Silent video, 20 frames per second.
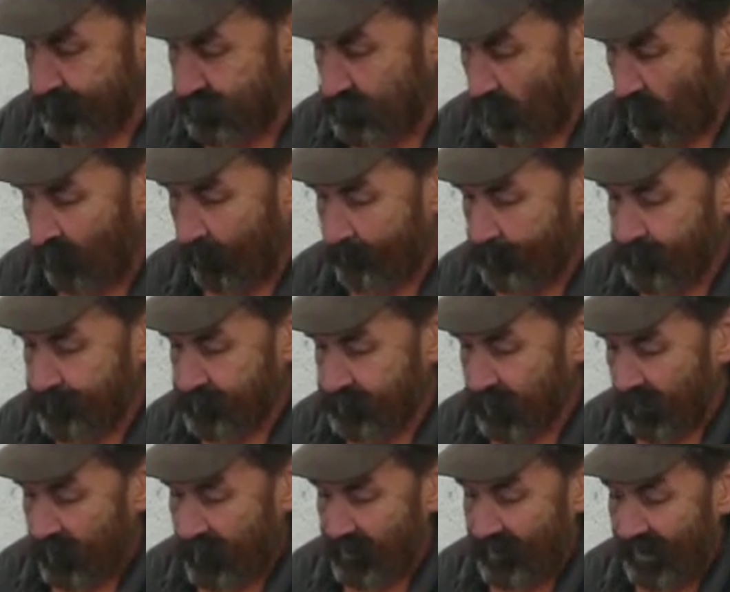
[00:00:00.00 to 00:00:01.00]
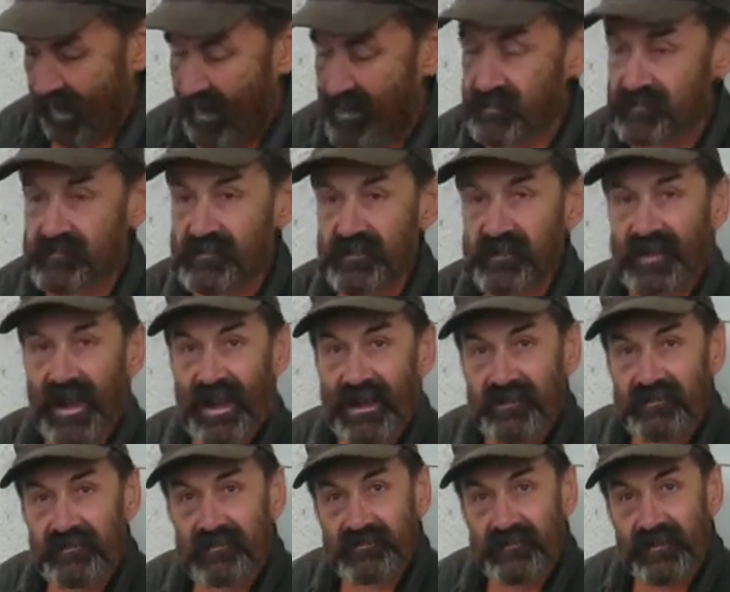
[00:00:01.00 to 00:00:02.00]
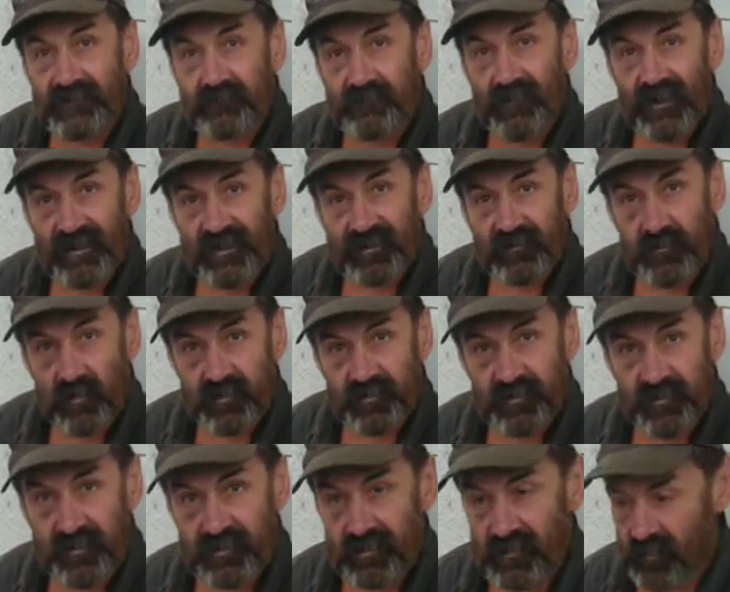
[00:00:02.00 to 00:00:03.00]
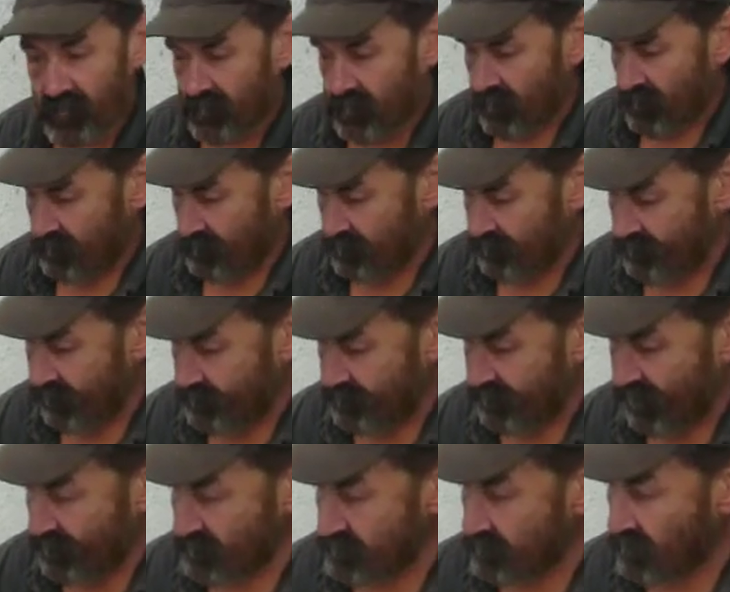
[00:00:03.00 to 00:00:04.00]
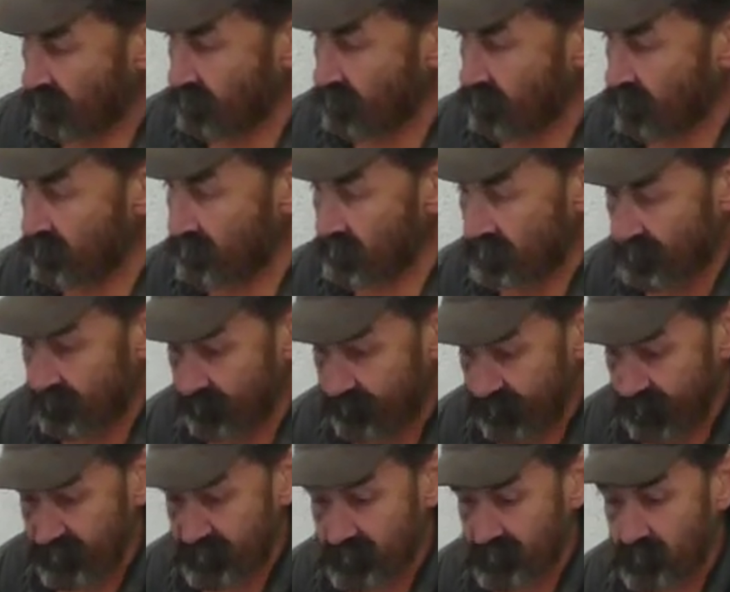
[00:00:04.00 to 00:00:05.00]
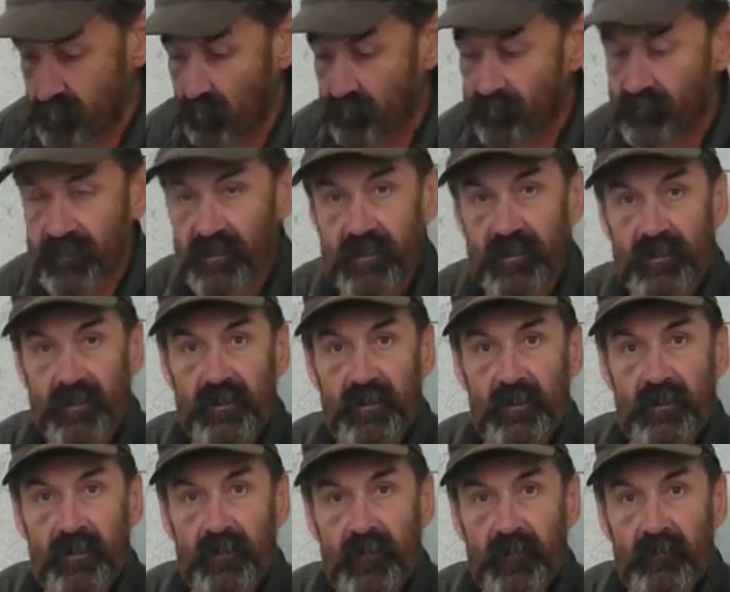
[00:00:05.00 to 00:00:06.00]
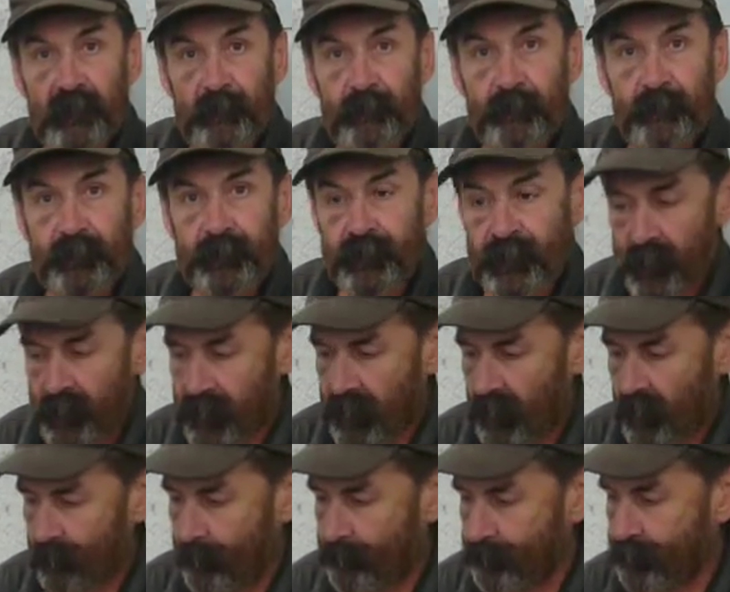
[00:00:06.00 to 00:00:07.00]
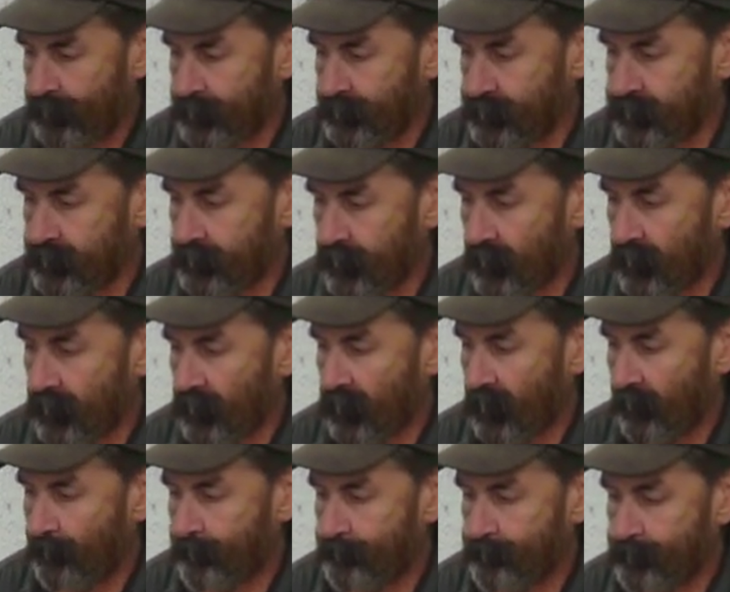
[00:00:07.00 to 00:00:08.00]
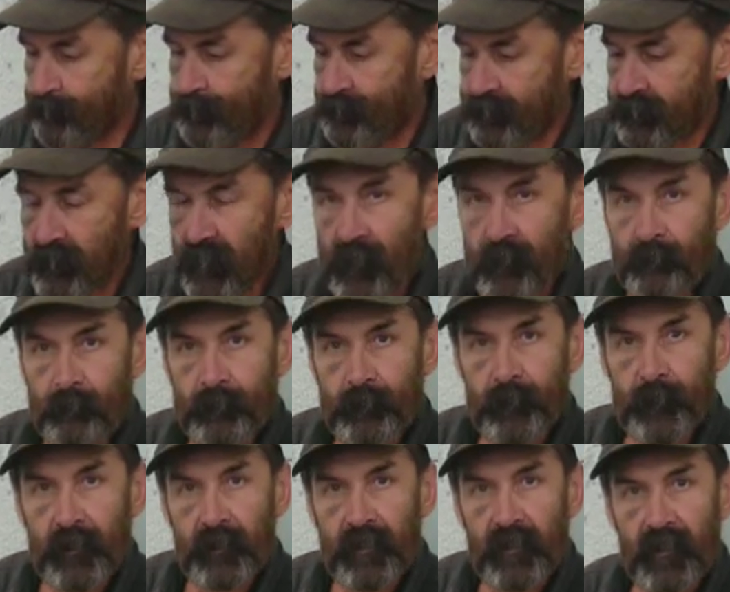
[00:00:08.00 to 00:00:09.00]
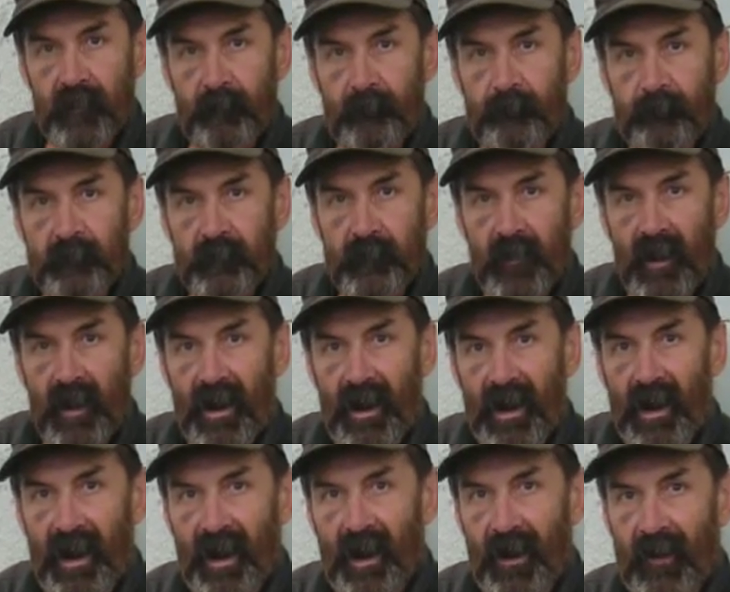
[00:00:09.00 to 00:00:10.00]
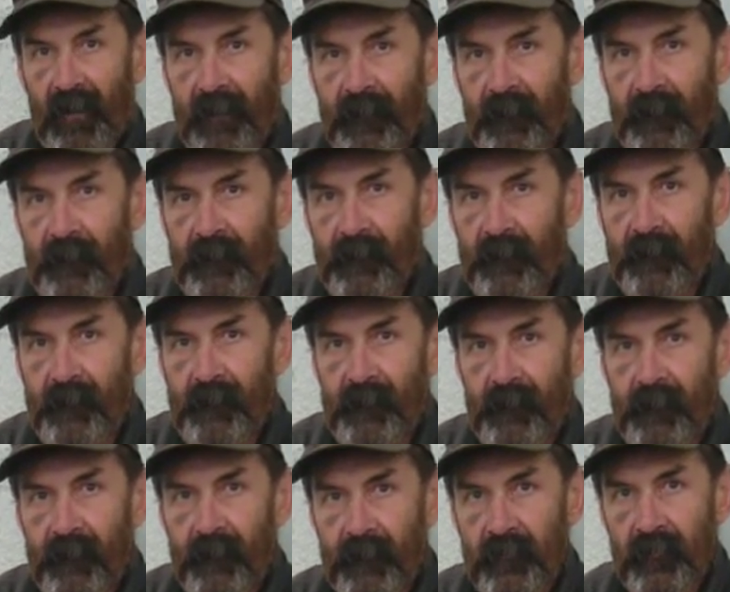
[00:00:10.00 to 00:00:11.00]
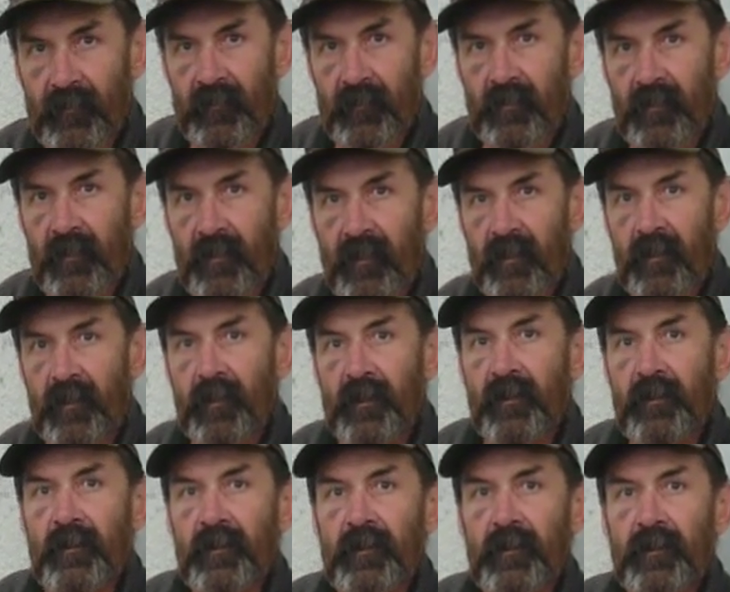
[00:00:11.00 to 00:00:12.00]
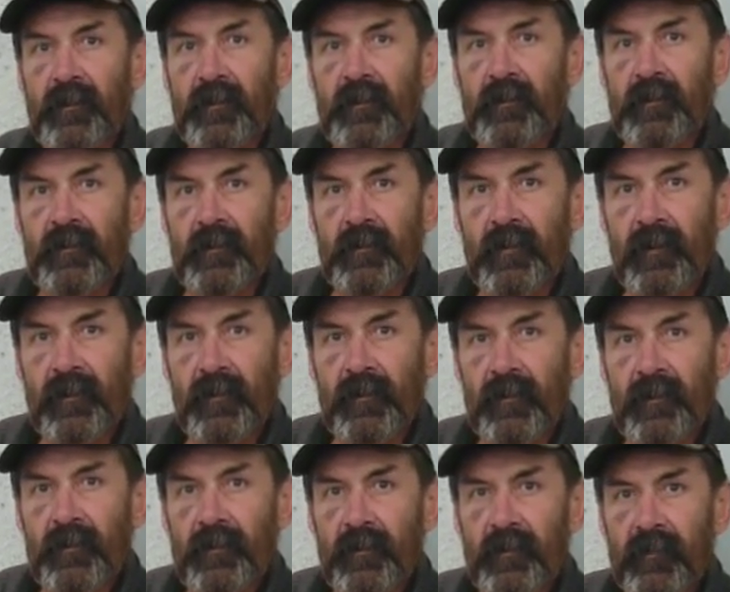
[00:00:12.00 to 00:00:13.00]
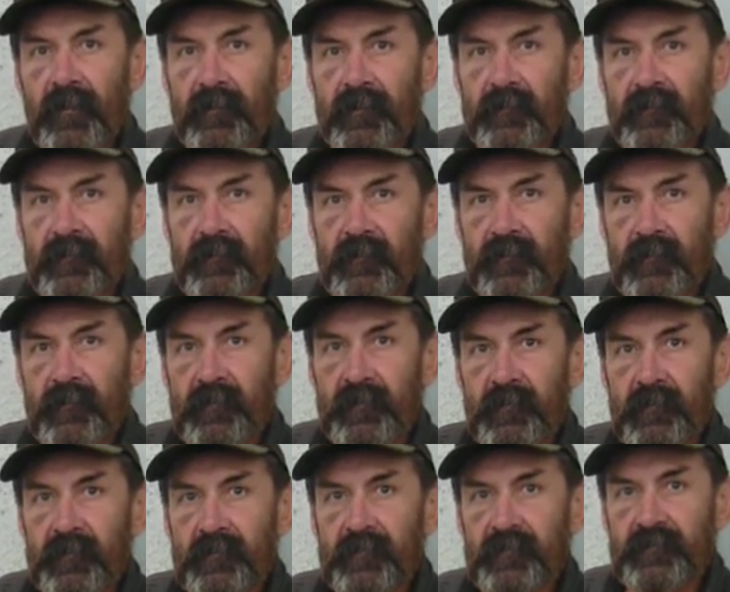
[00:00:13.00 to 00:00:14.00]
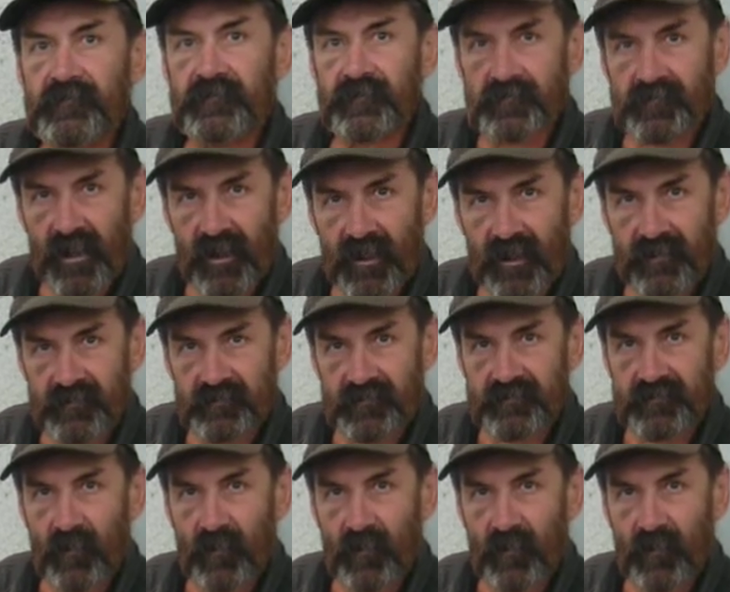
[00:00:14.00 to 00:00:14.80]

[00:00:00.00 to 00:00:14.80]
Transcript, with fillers: To każdy, każdy ten maratonczyk wypierdolił taki Znaczy nie, bo to jest e, wcześniej, jak ktoś się zapisał dużo wcześniej, to była stuwa. Później było 150, a na finale, na, na końcówce zapisów jest 200. Rozumiesz?